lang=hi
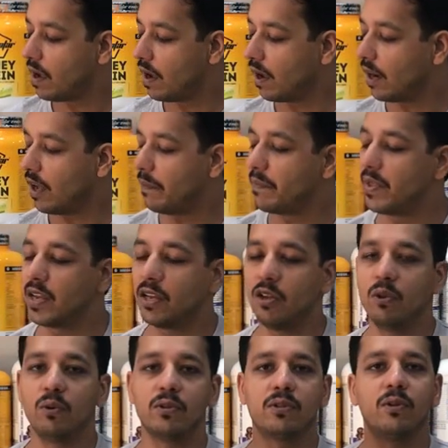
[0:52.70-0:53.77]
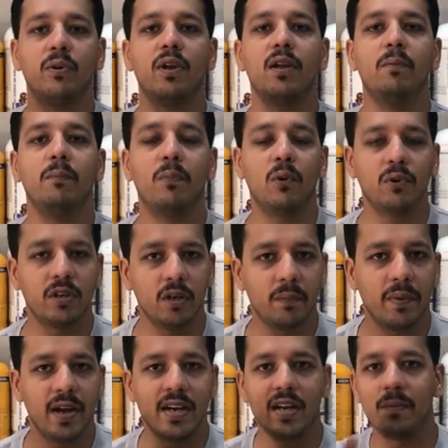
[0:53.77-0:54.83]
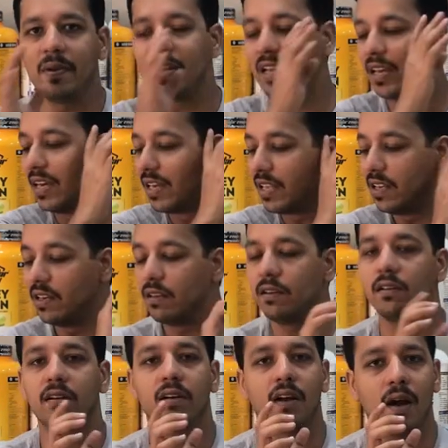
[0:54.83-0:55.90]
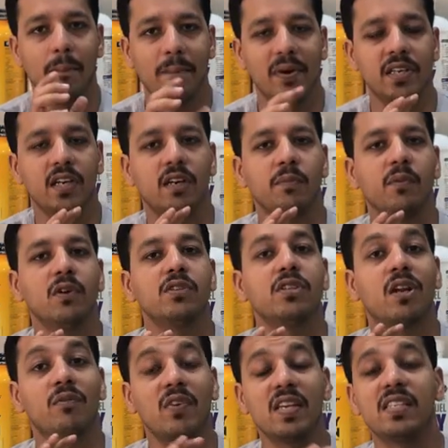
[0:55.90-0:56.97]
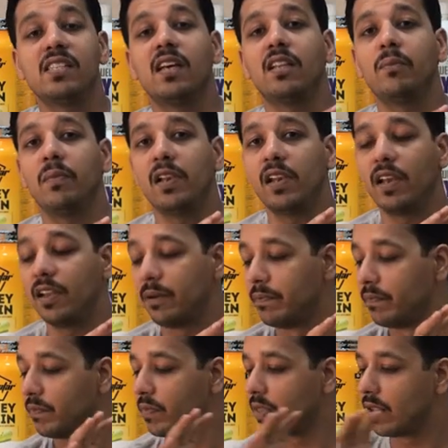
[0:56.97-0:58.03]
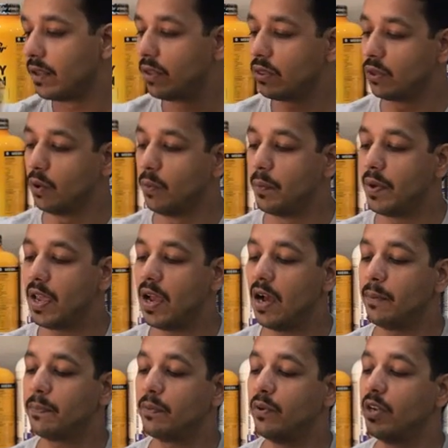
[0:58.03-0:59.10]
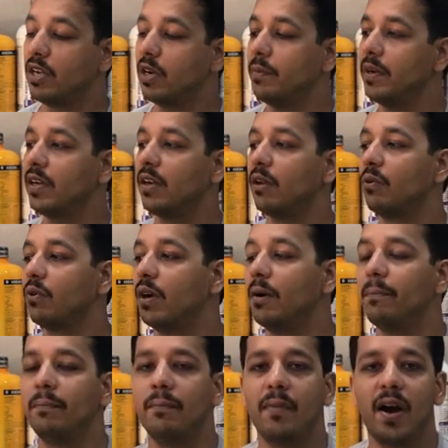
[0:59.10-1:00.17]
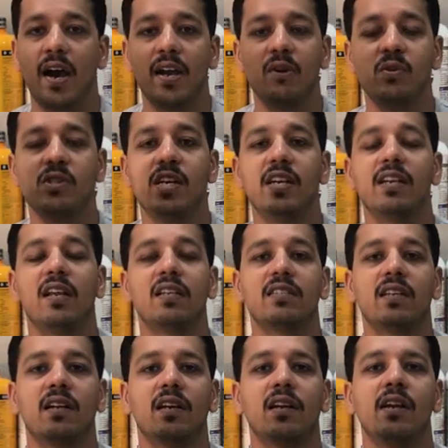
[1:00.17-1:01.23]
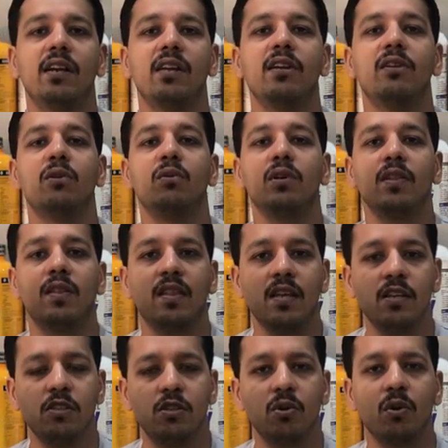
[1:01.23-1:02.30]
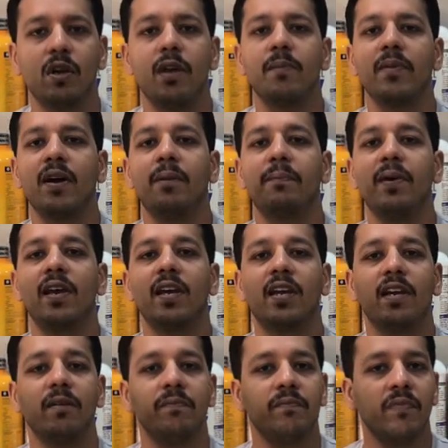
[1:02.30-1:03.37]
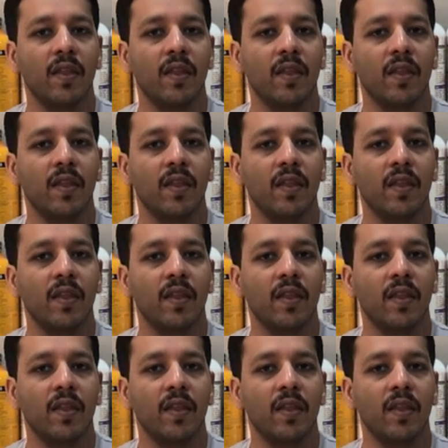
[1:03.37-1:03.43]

अगर आप देख रहे दोस्तों इम्पोर्टेड ब्रांड में क्रेटीन कम बजट में और सर्विंग्स ज़्यादा मिल जाएँ तो मैं आपको रिकमेंड करूँगा मायोजेंटिक्स का क्रिएटिन क्योंकि 300 ग्राम का पैक है